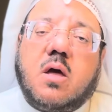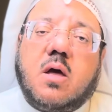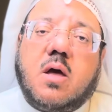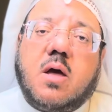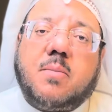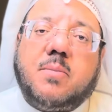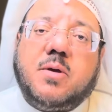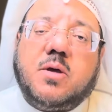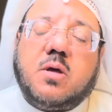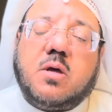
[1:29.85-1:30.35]

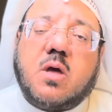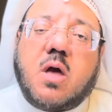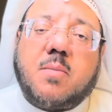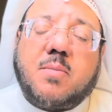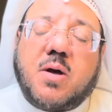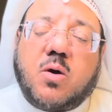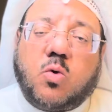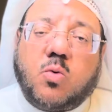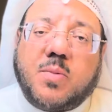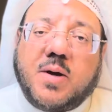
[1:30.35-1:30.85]
أبي
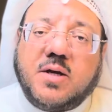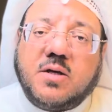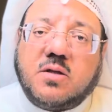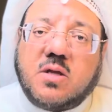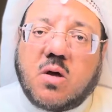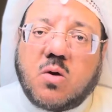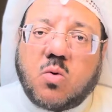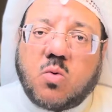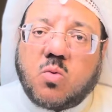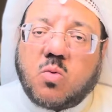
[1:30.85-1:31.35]
أبا
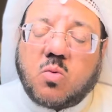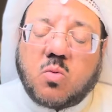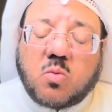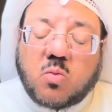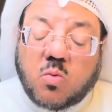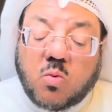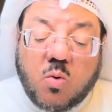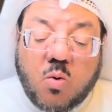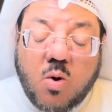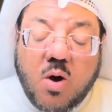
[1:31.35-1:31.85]
عبيدة
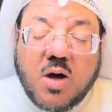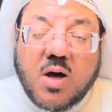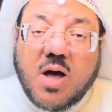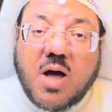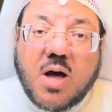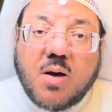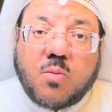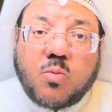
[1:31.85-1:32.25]
ووقع